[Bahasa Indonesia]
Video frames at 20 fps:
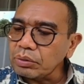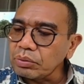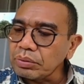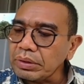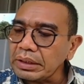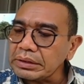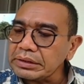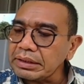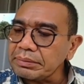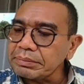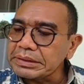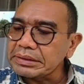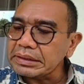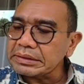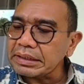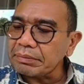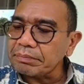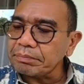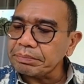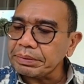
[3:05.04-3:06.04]
kandungannya
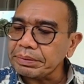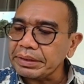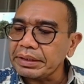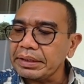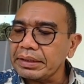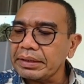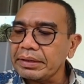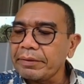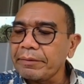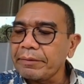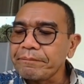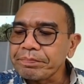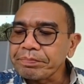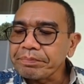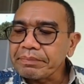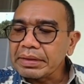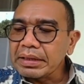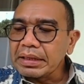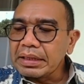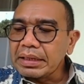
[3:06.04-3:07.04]
bisa sampai
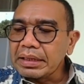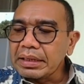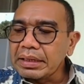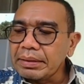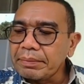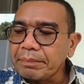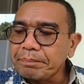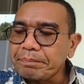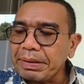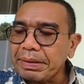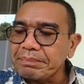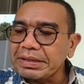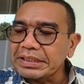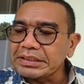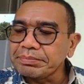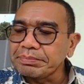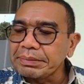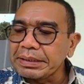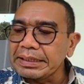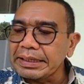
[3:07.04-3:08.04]

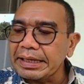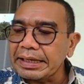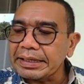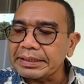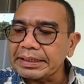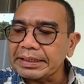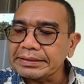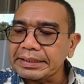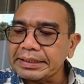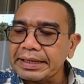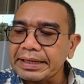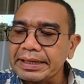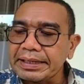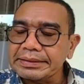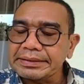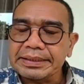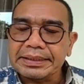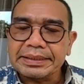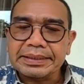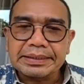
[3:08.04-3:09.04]
14 miliar ya
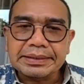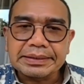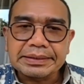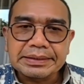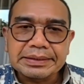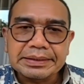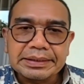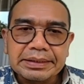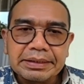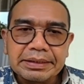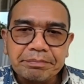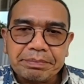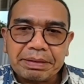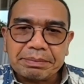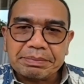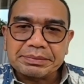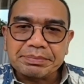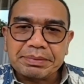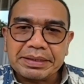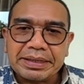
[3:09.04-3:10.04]
cadangannya
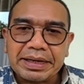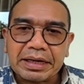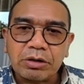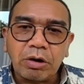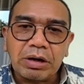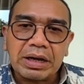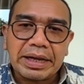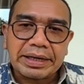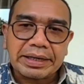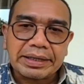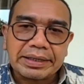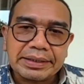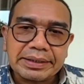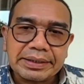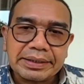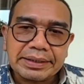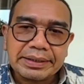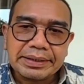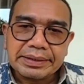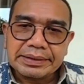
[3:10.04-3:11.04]
14 miliar
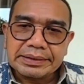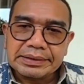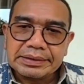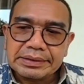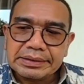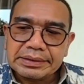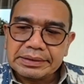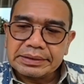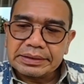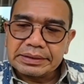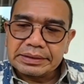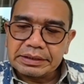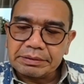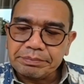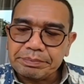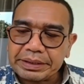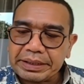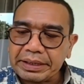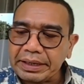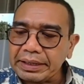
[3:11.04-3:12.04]
dolar
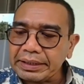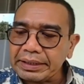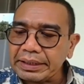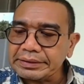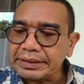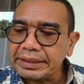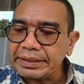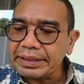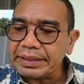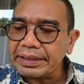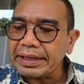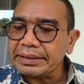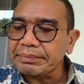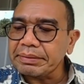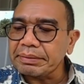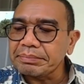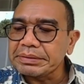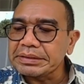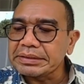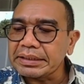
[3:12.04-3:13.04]
diperkirakan
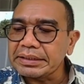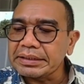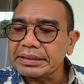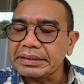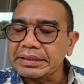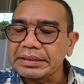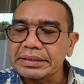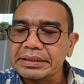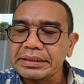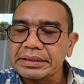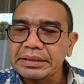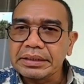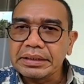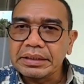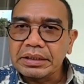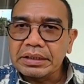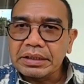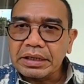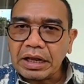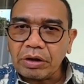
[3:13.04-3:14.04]
cadangan yang bisa di
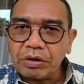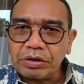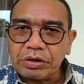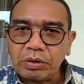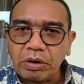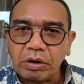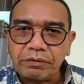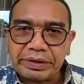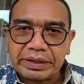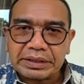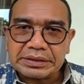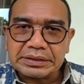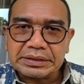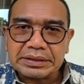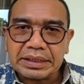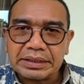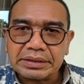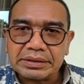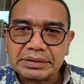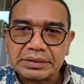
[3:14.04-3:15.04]
kalau dikonversi
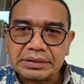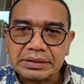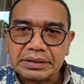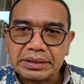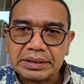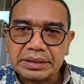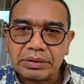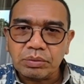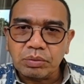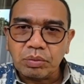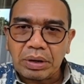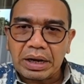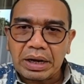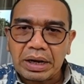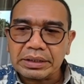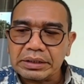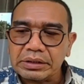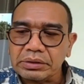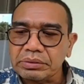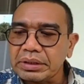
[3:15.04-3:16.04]
dengan uh,
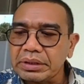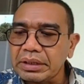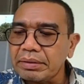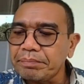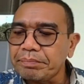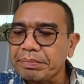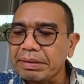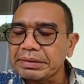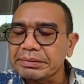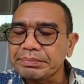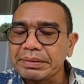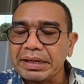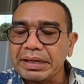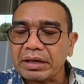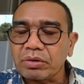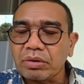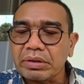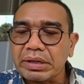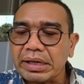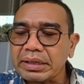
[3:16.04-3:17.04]
uang gitu ya 14
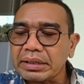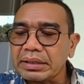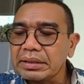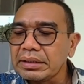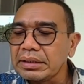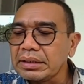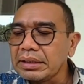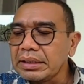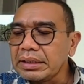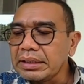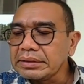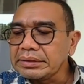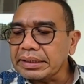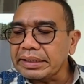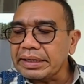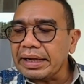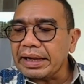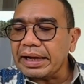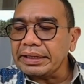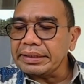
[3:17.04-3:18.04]
miliar dolar
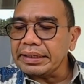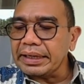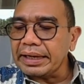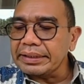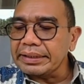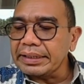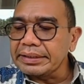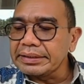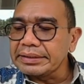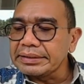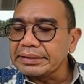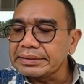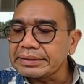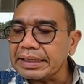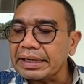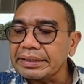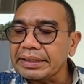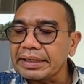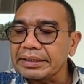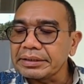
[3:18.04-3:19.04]
cadangan yang ada di
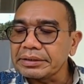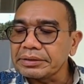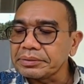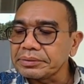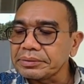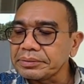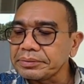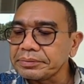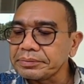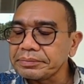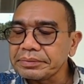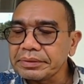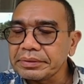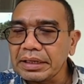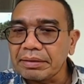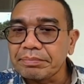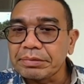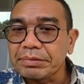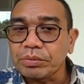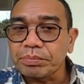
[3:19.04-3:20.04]
sana gitu
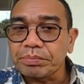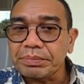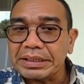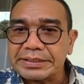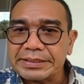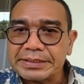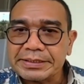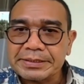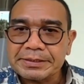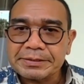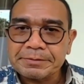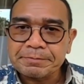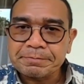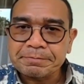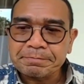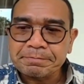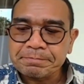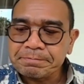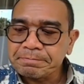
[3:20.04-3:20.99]
dalam bentuk emas.